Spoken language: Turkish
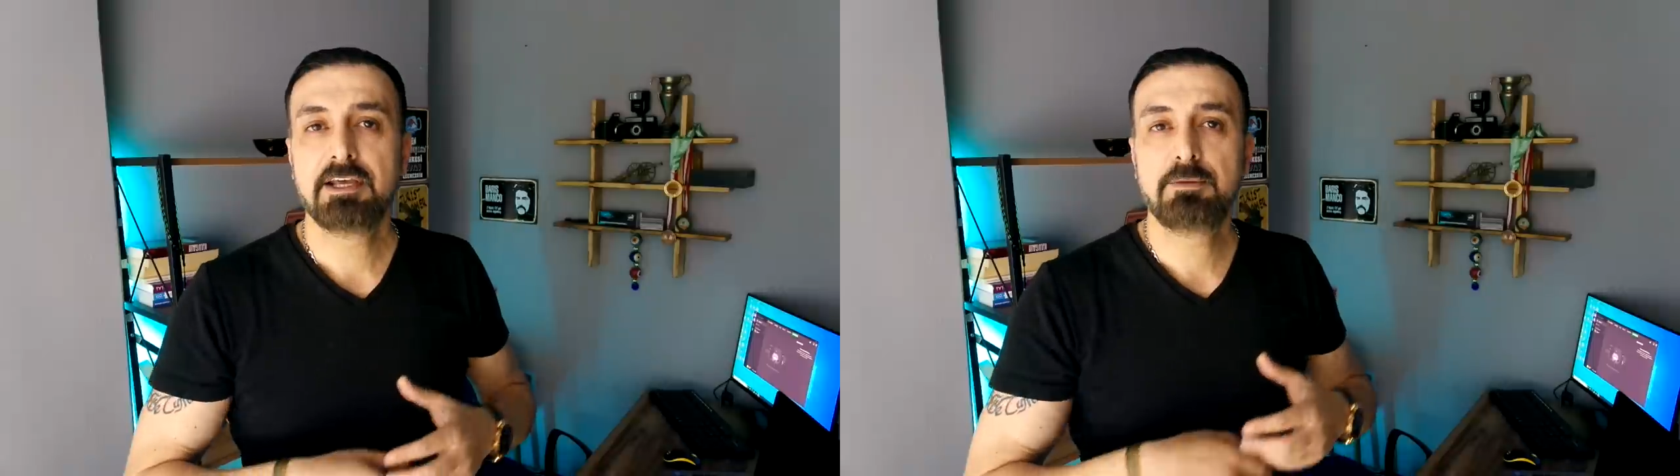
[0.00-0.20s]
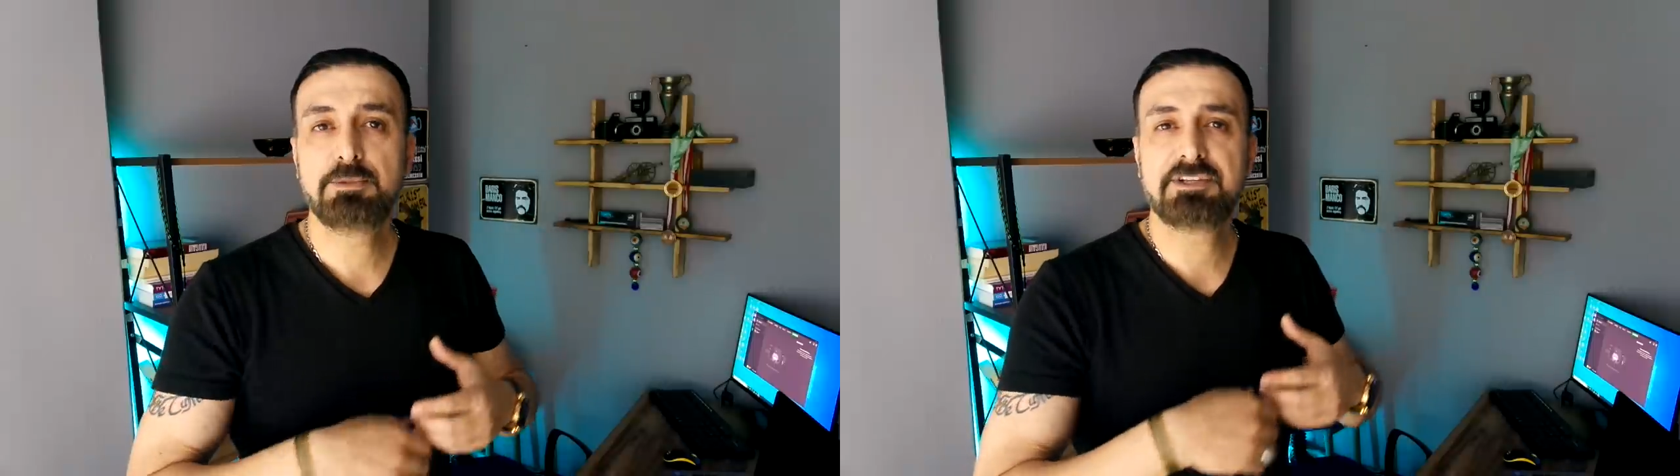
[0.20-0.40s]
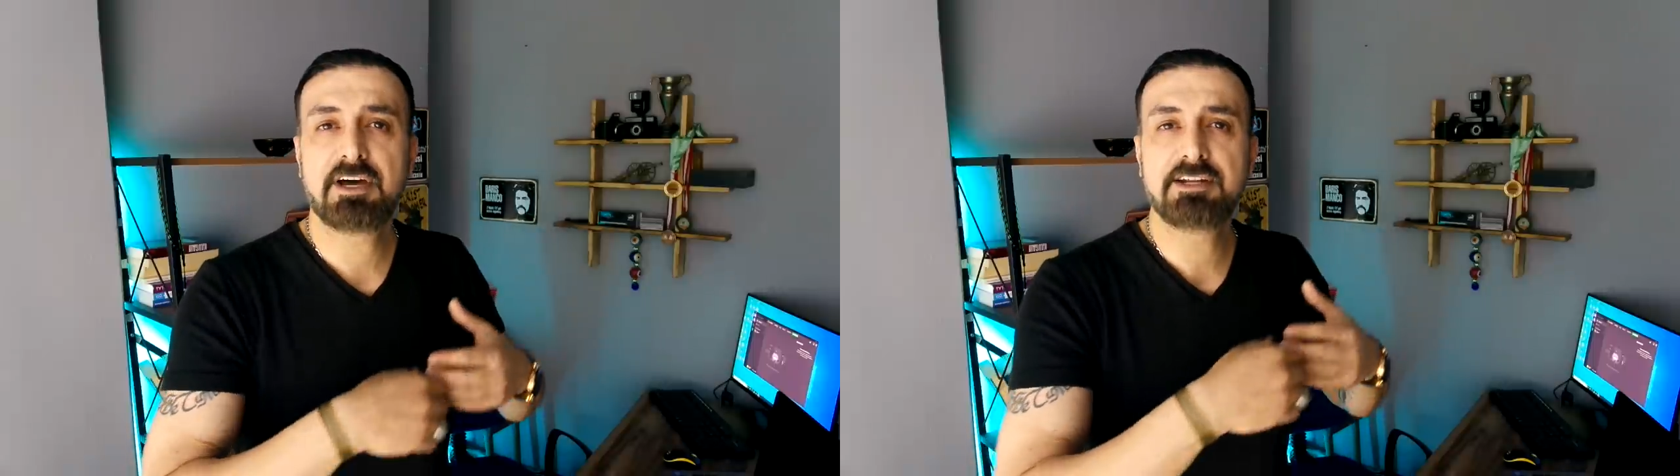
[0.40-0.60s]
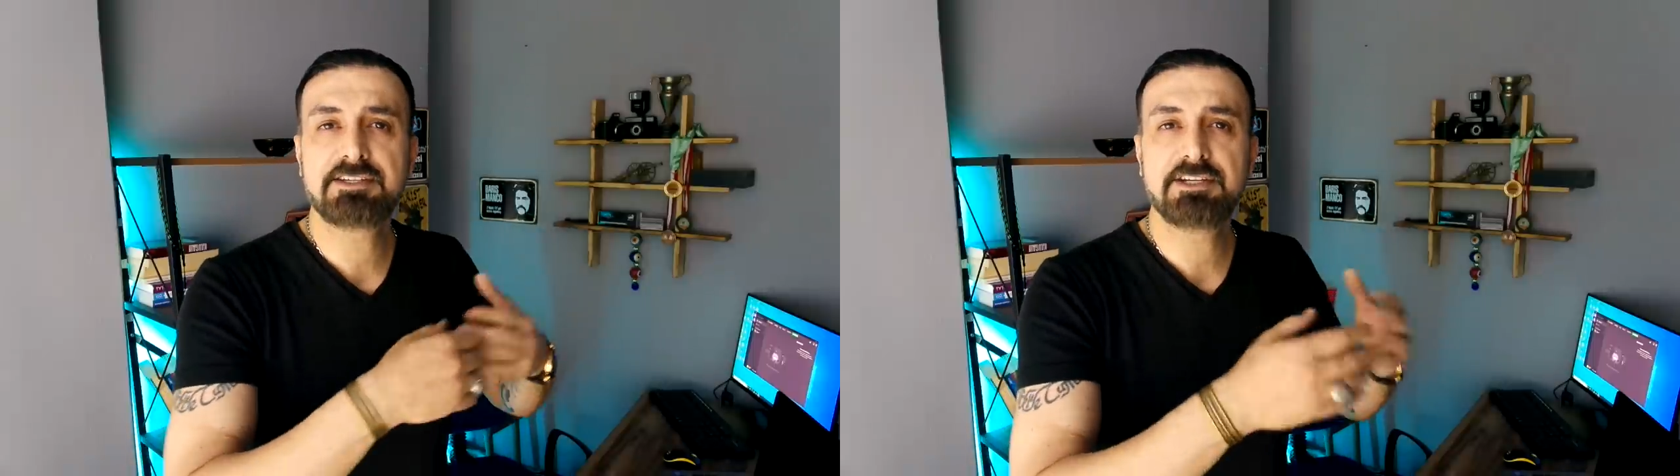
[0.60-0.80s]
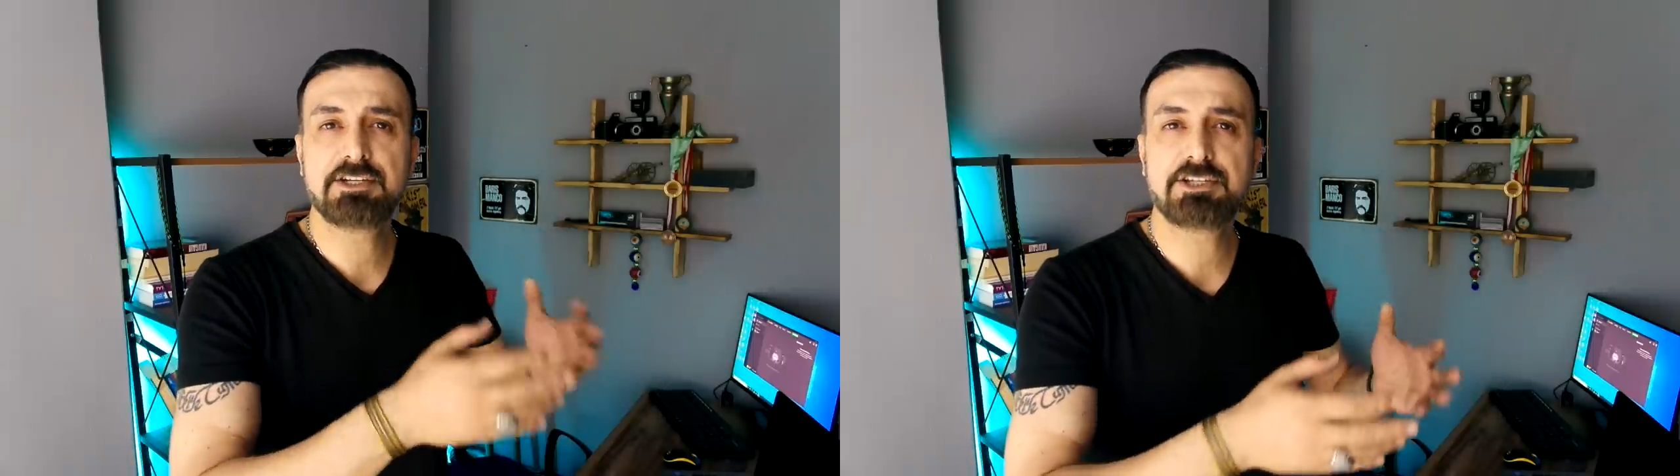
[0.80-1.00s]
e, bir
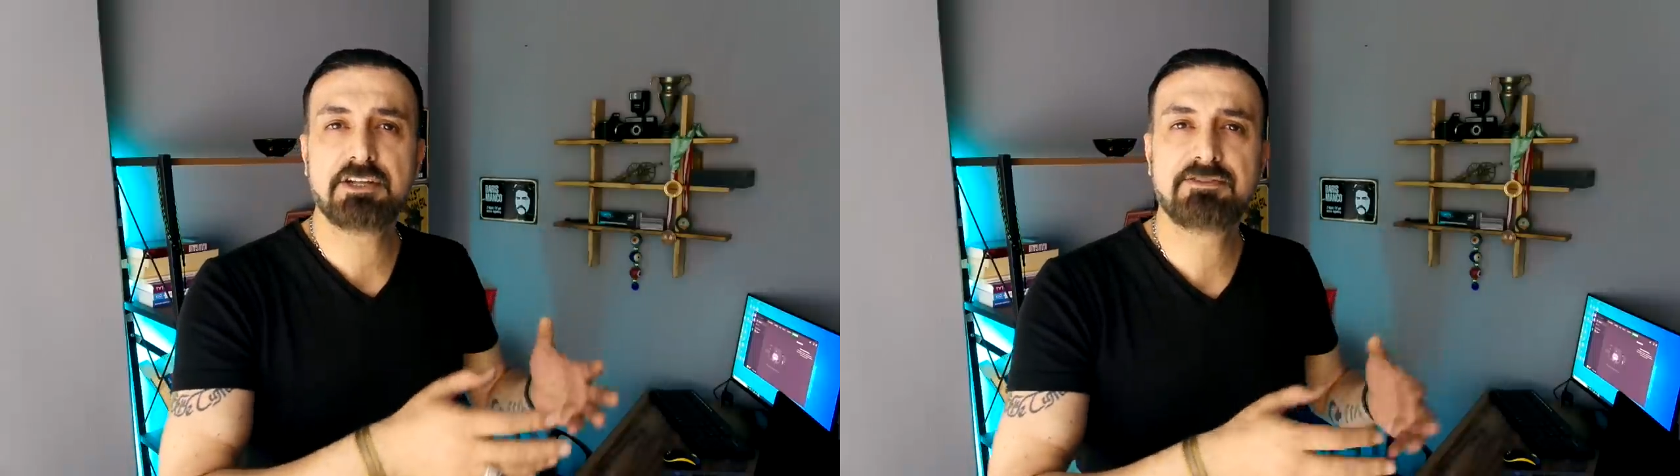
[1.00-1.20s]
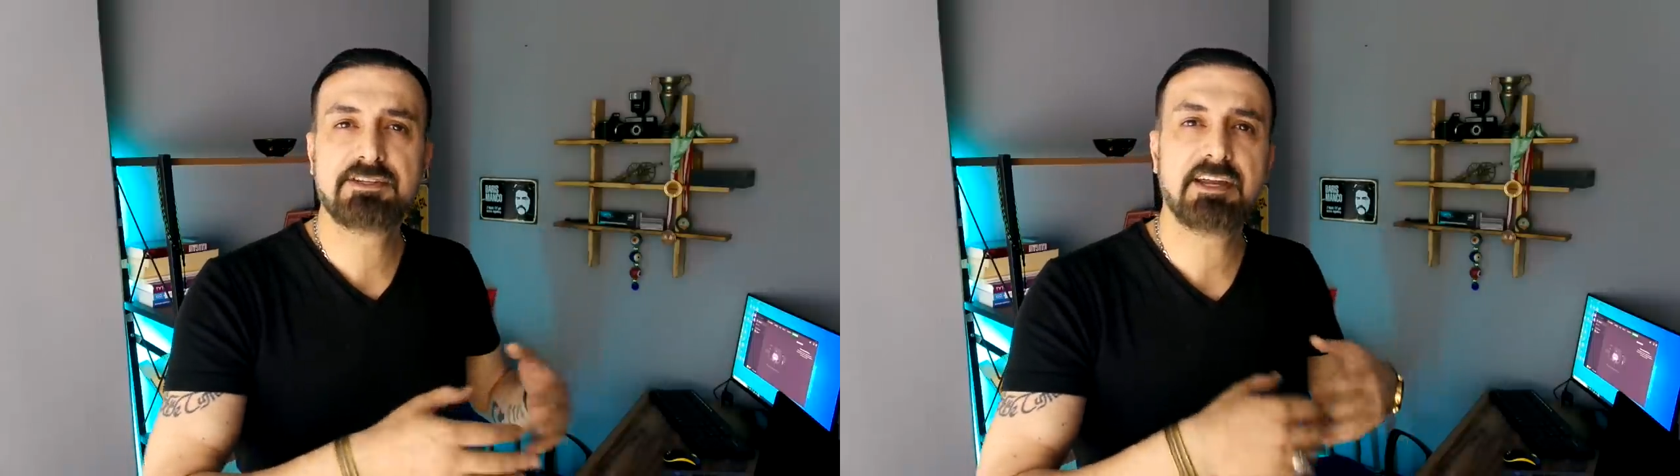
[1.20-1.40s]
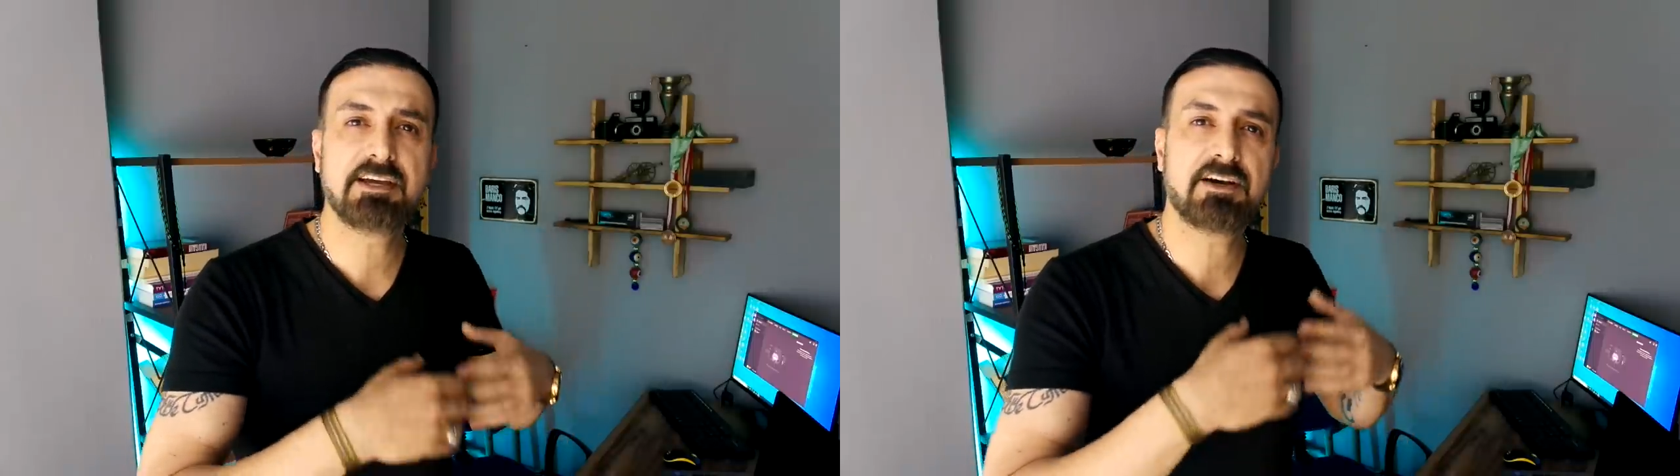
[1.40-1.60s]
tanesi işte dine